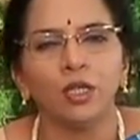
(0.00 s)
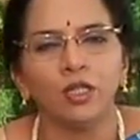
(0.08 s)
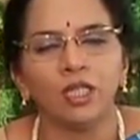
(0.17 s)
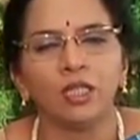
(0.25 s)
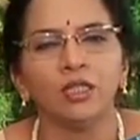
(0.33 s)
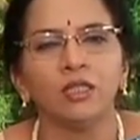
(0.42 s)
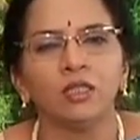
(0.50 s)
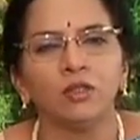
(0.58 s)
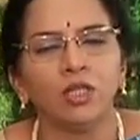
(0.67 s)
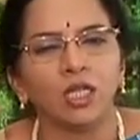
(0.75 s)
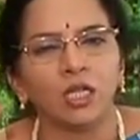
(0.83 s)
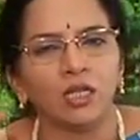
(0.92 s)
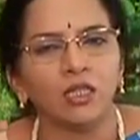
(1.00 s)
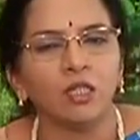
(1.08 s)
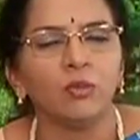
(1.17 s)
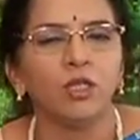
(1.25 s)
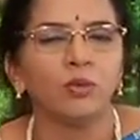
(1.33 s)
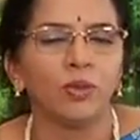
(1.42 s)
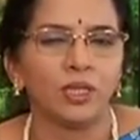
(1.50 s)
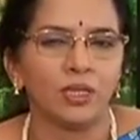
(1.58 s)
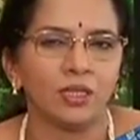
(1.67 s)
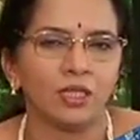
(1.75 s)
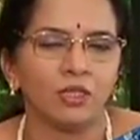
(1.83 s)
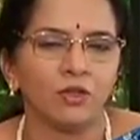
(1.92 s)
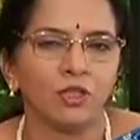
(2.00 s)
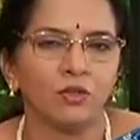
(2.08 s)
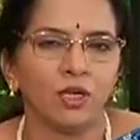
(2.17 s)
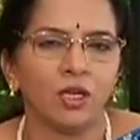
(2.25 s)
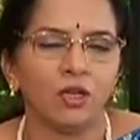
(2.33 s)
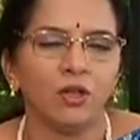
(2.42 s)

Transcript: నిరంతరం గంటల తరబడి పనిచేసేటువంటి వాళ్ళలో